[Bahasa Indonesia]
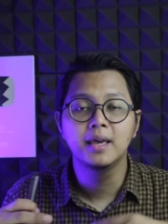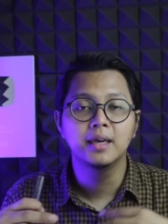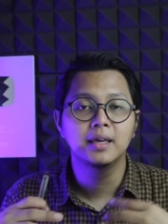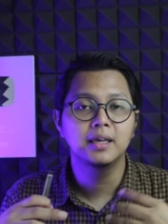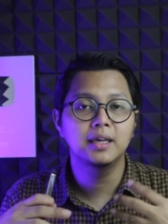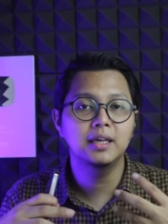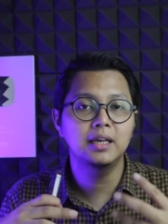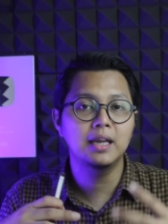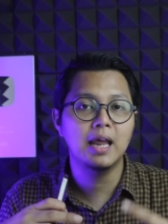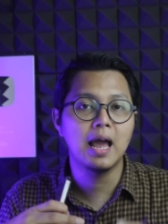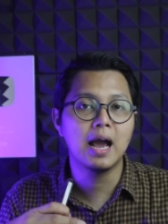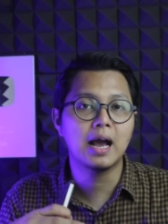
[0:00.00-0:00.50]

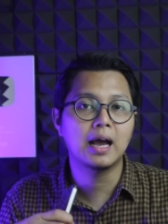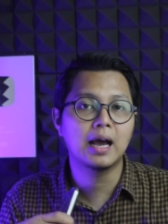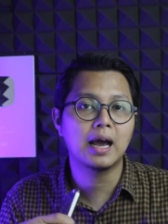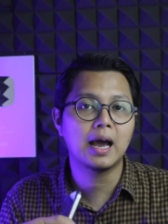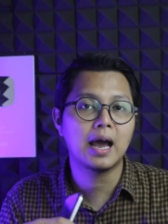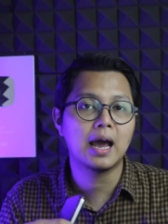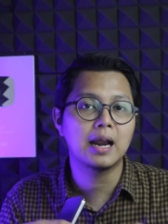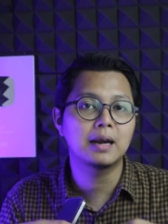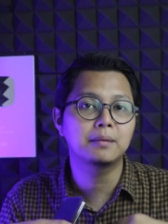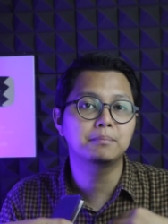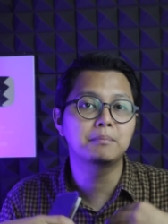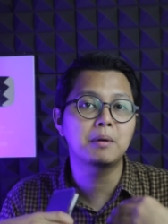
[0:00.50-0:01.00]
ini
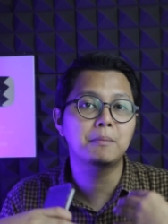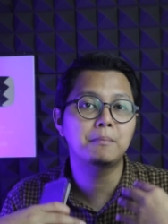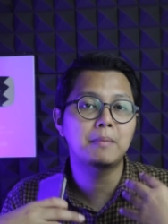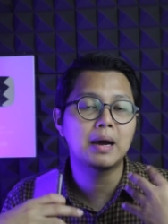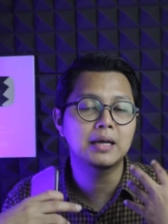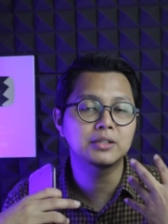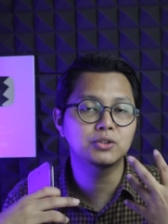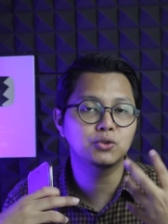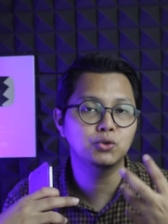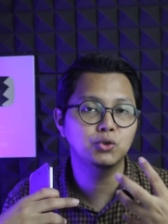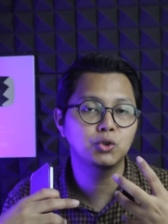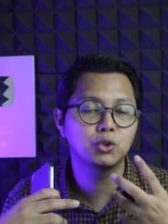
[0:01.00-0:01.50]
akan
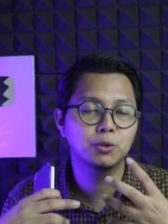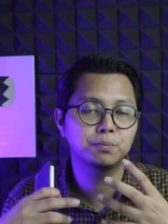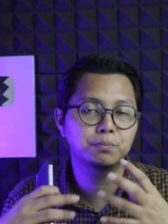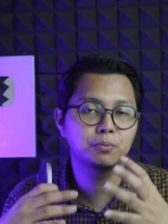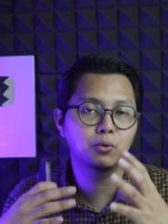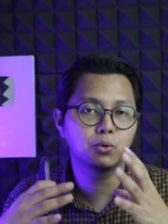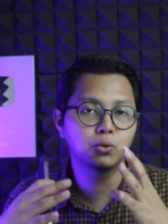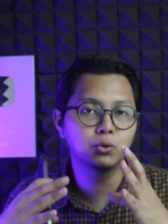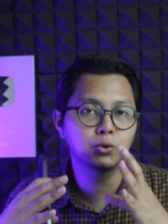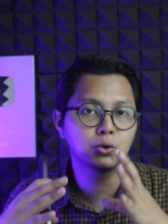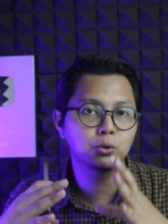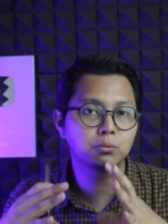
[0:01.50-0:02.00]
memacu YouTube
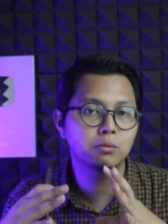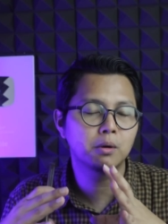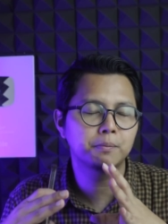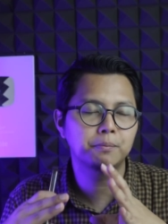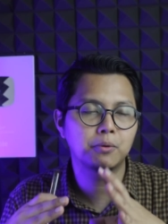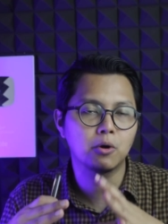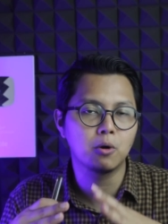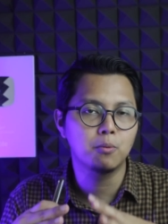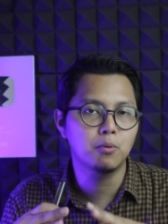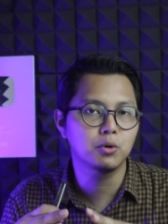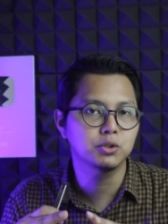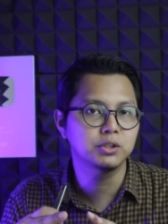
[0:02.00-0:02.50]
untuk
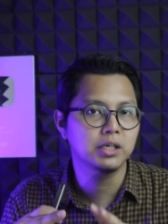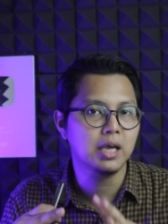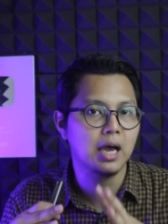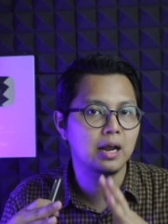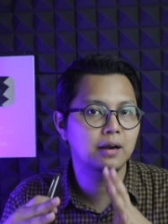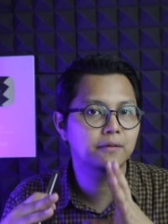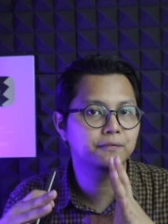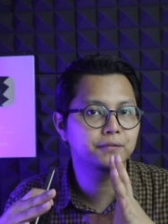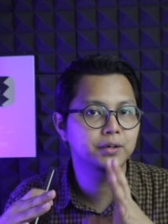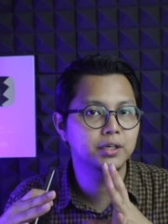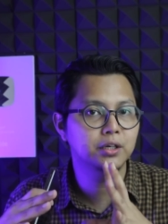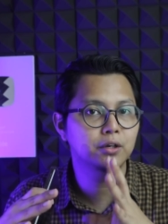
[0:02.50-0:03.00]

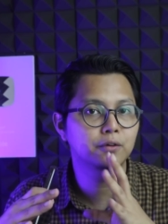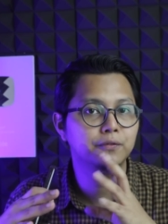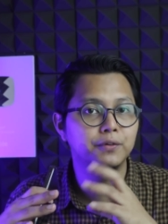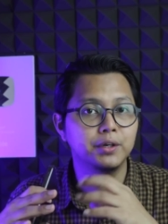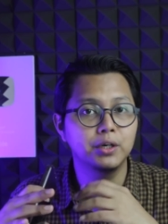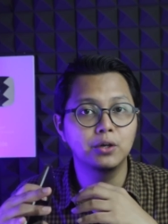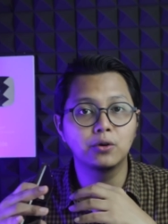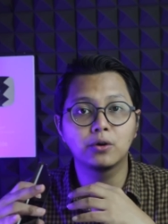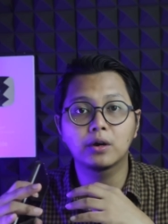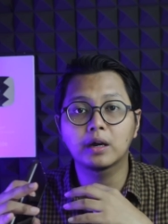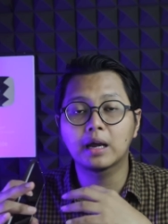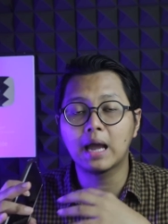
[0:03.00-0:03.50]
mempromosikan
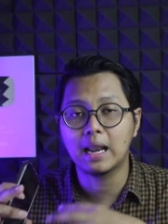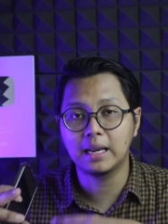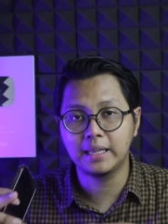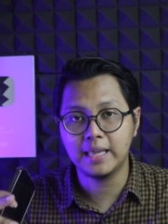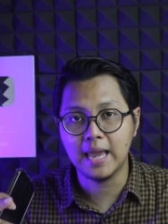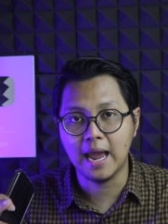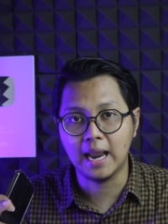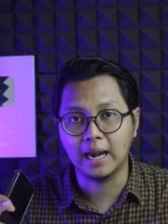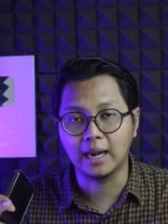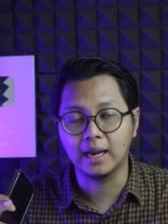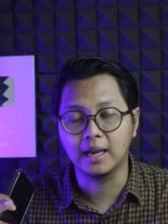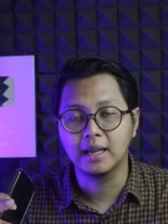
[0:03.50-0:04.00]
video-video
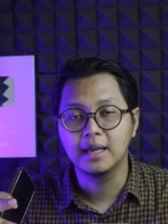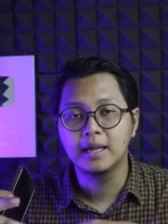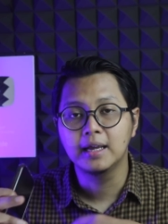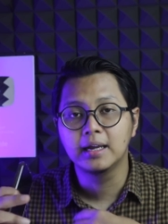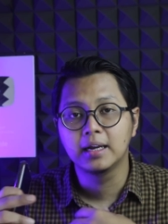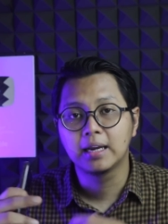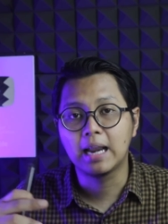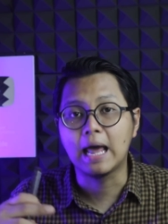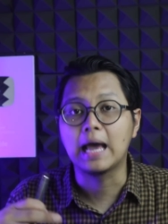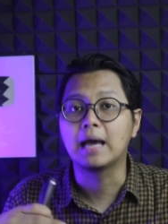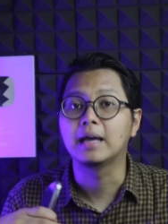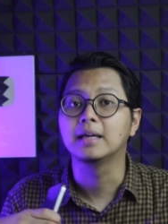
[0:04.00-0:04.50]
kalian.
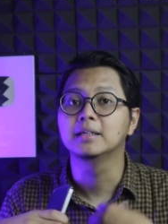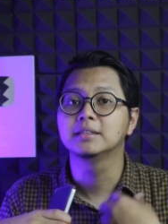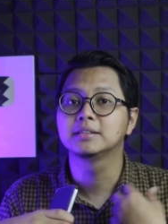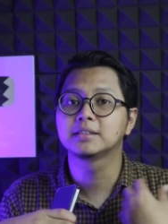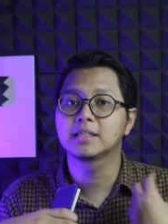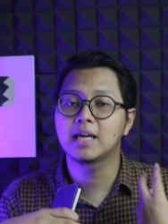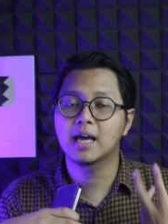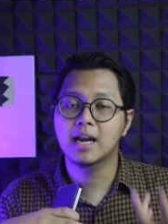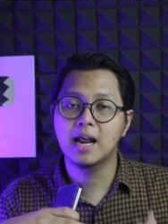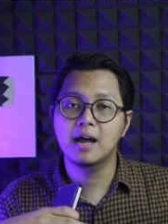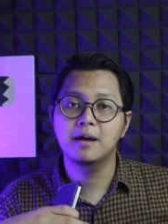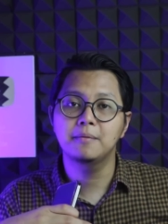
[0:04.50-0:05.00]
Nah,
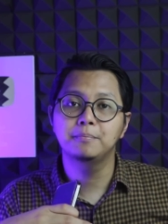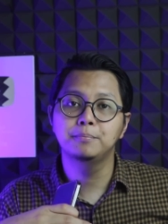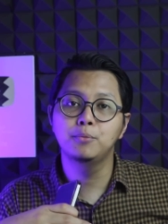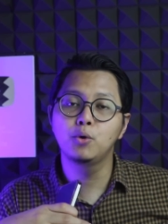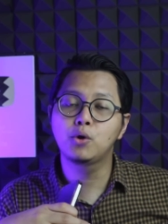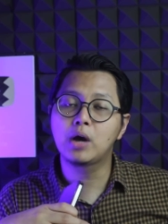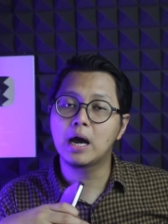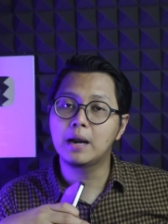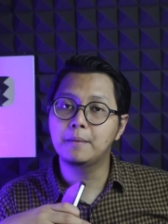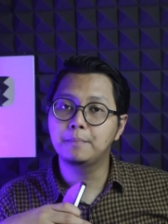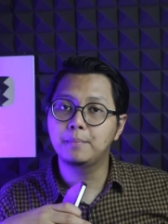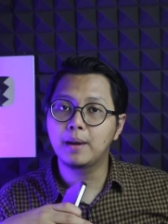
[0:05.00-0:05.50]
sekarang
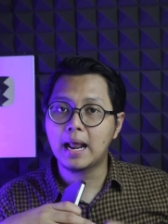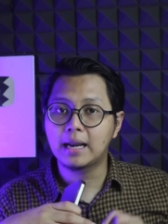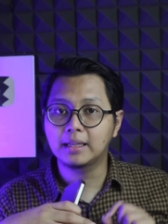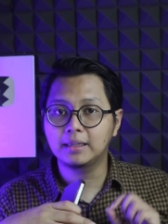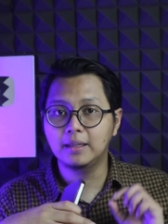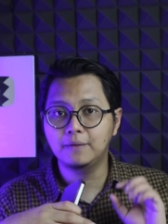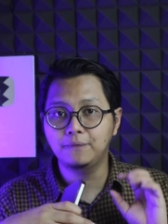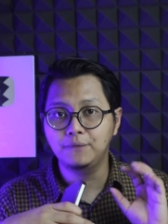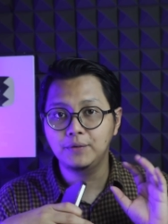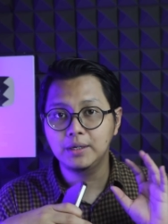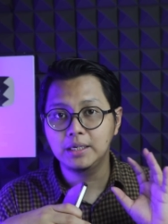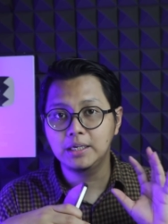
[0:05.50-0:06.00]
bukan
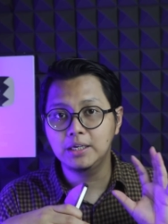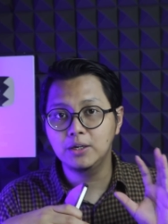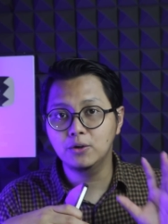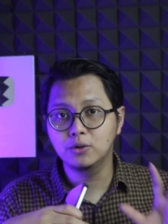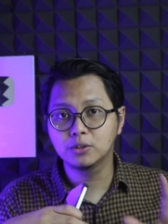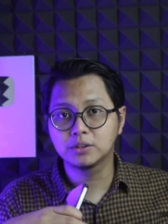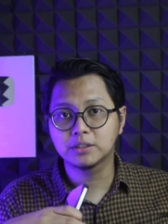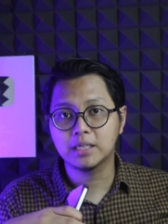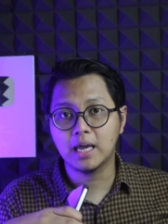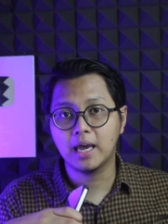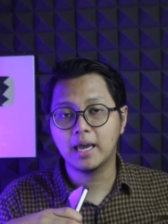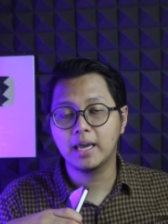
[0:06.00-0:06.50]
berarti video
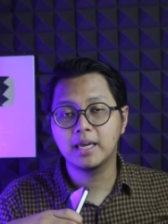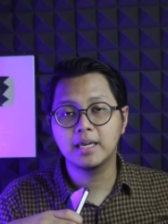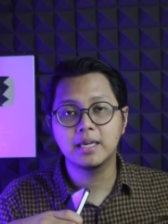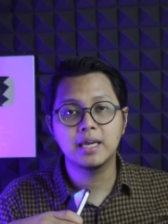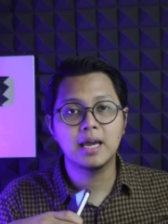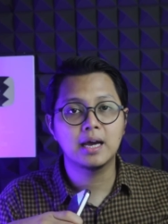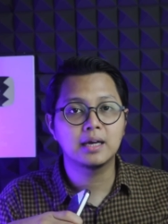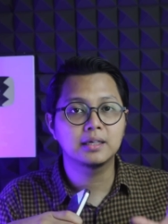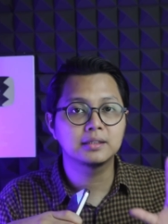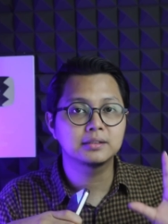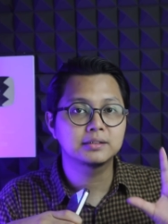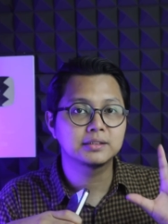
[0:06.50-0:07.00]

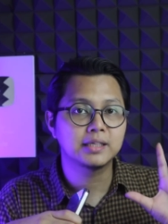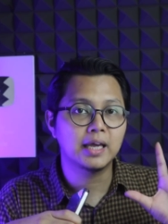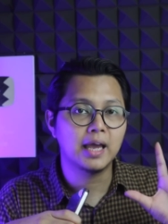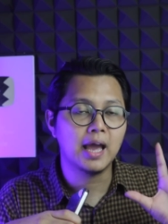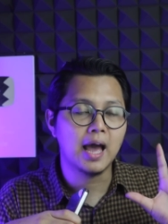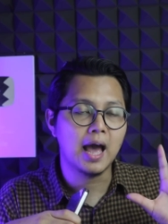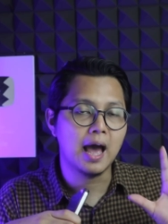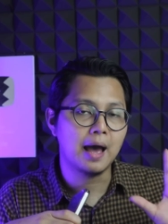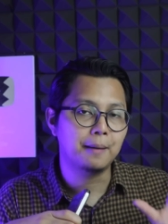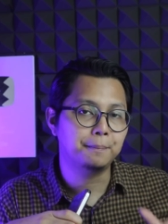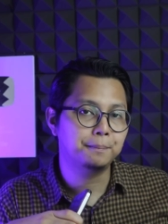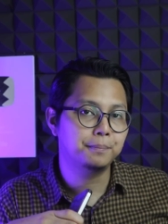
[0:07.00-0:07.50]
saya yang saya
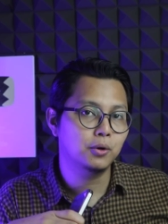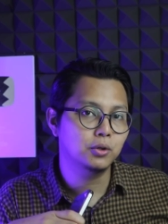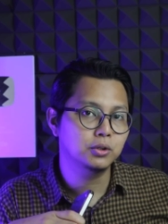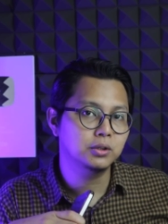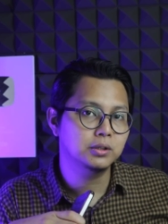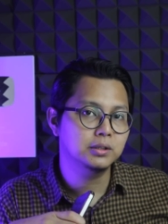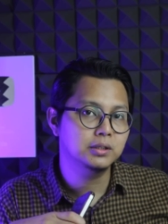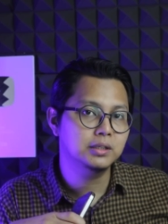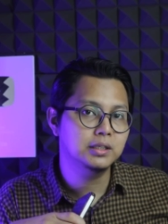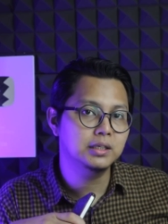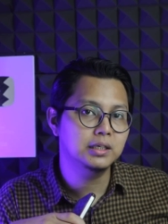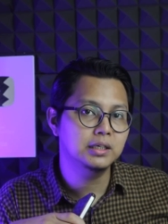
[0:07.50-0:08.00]

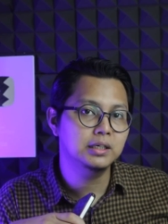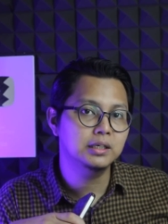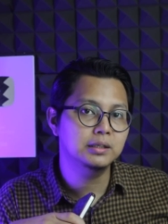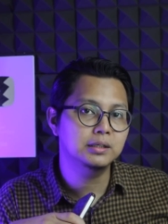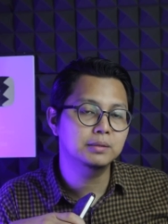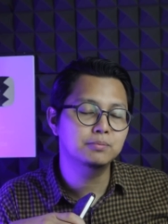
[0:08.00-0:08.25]
upload di